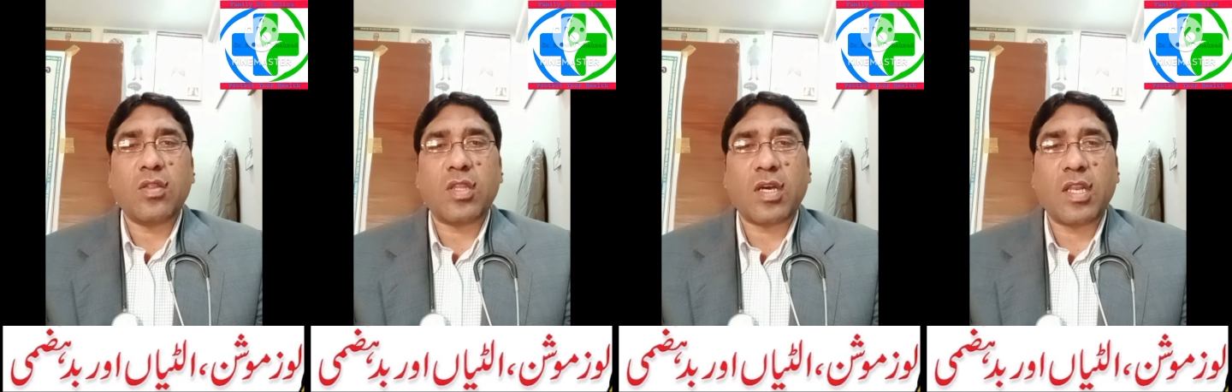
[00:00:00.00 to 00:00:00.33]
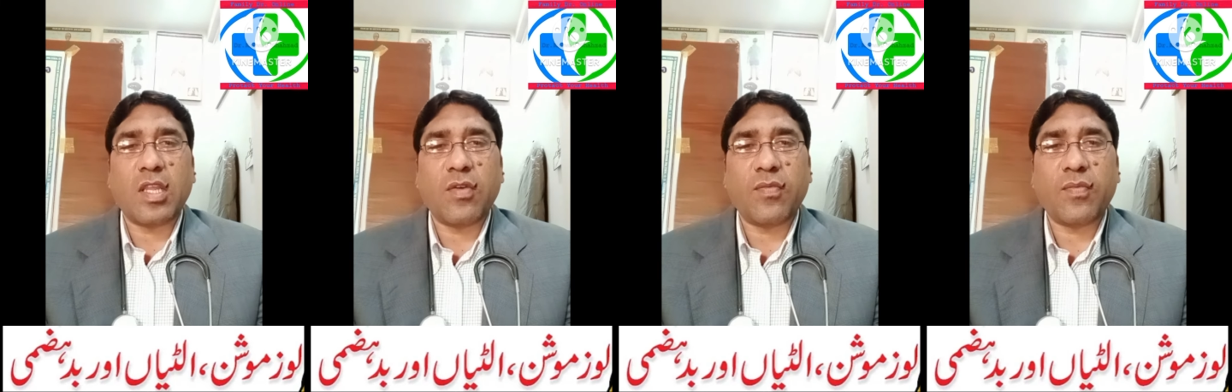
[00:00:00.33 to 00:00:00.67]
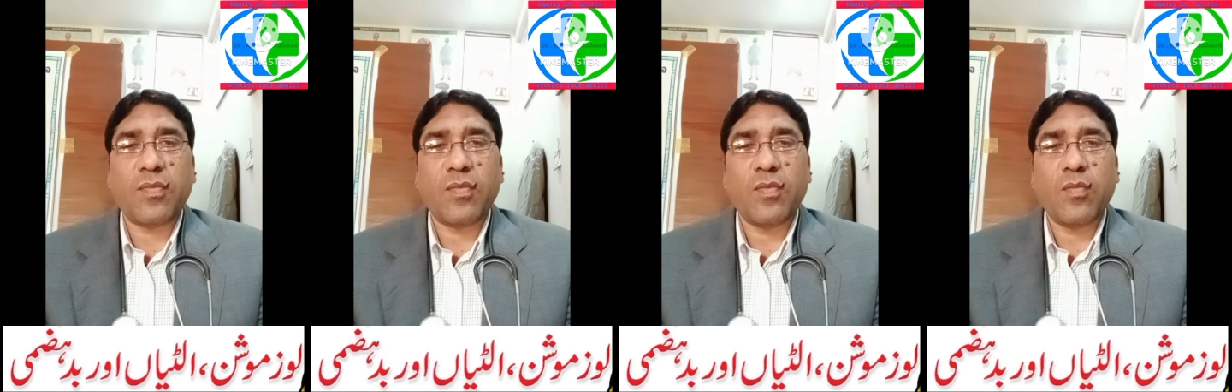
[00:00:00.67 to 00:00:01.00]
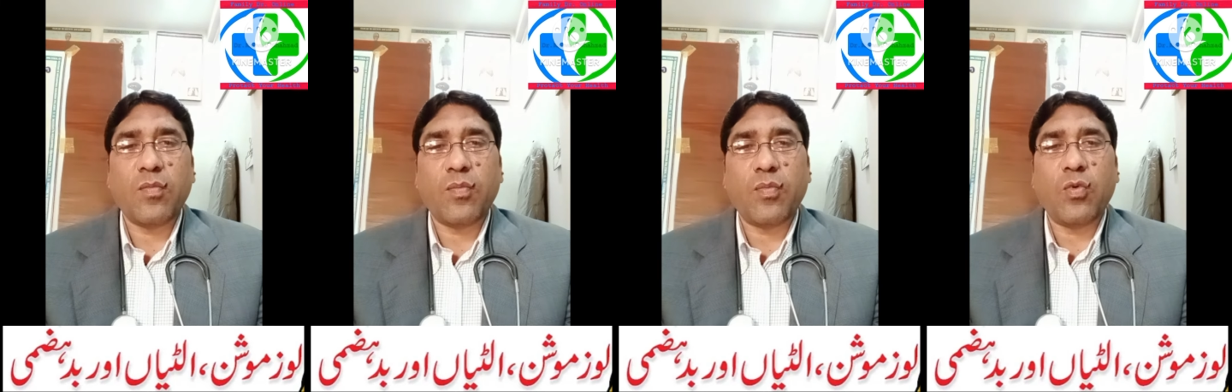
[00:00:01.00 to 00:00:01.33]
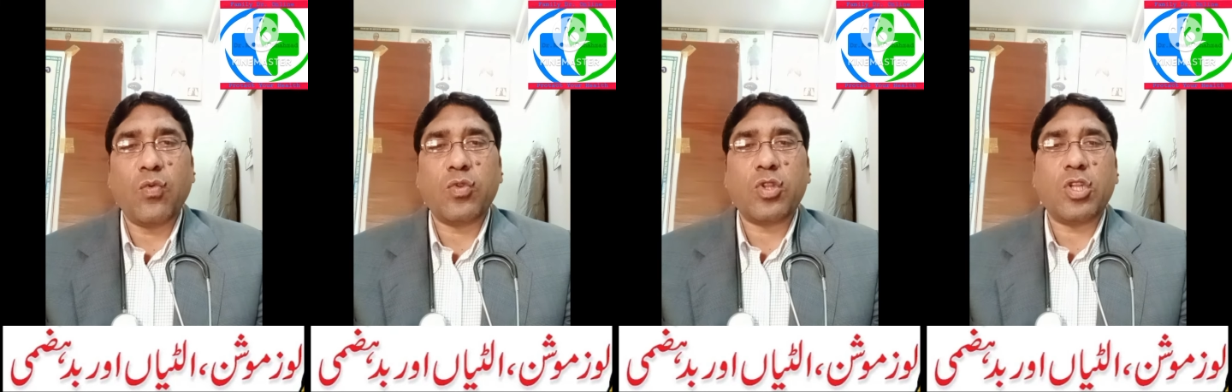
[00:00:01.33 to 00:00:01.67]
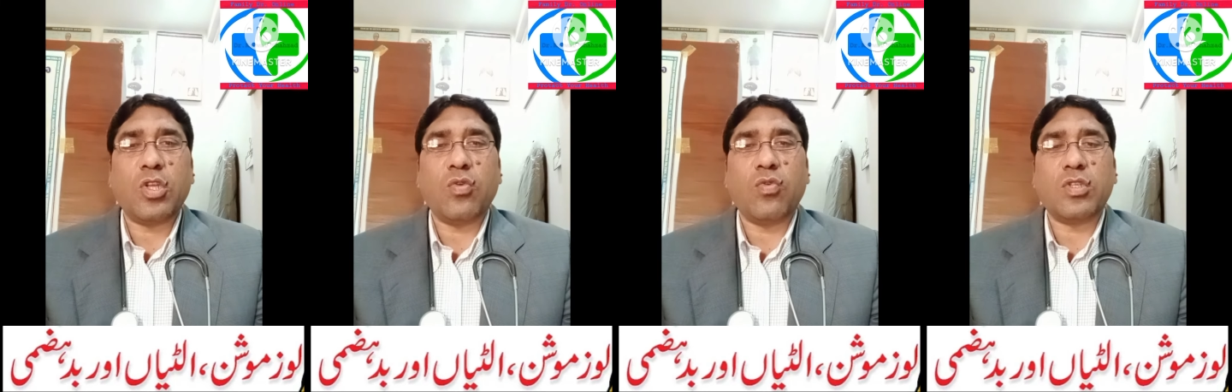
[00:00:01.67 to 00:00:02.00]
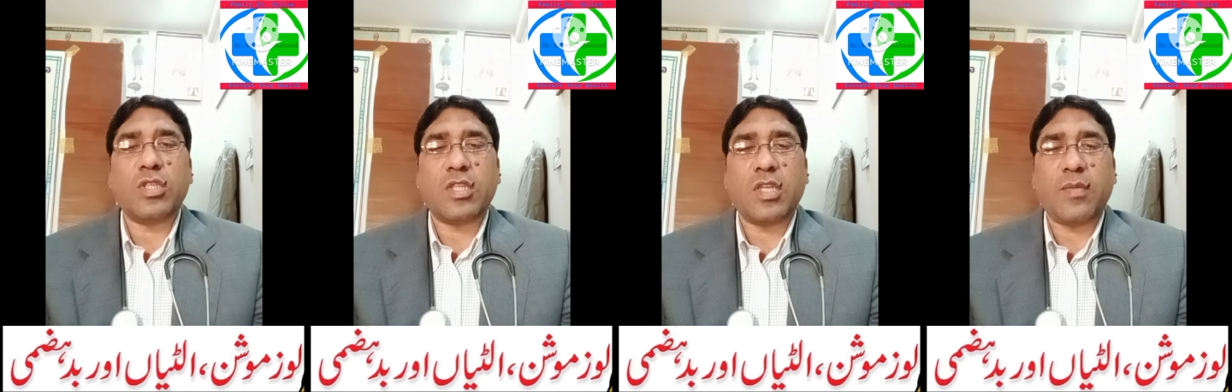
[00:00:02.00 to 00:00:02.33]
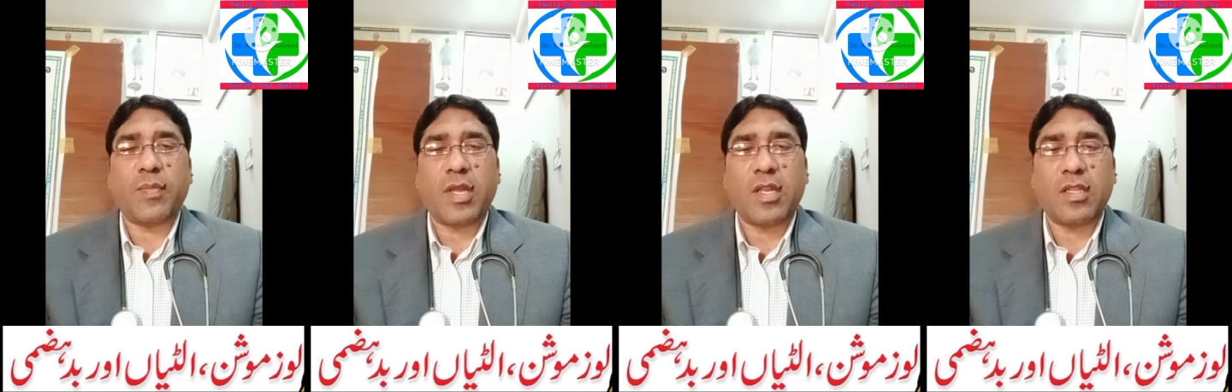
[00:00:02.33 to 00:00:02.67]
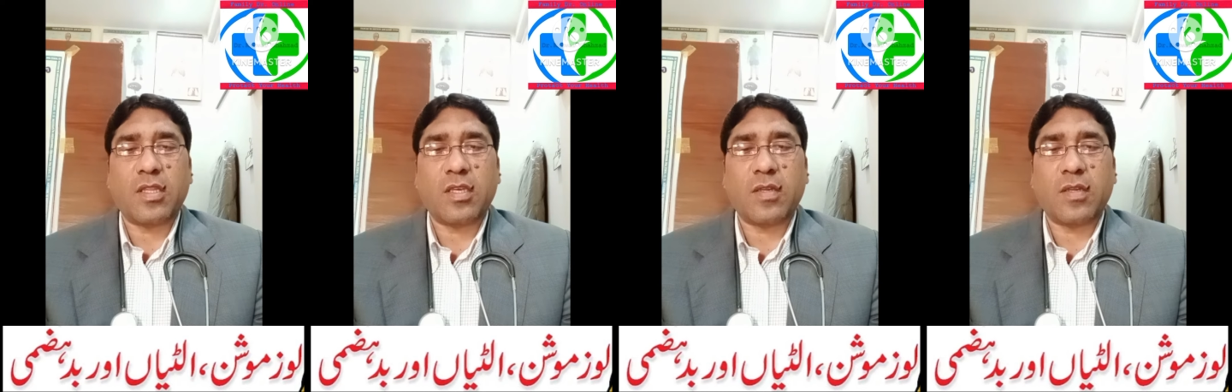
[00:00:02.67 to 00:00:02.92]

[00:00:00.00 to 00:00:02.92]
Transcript: तकलीफ़ उतनी हो जितनी पहले थी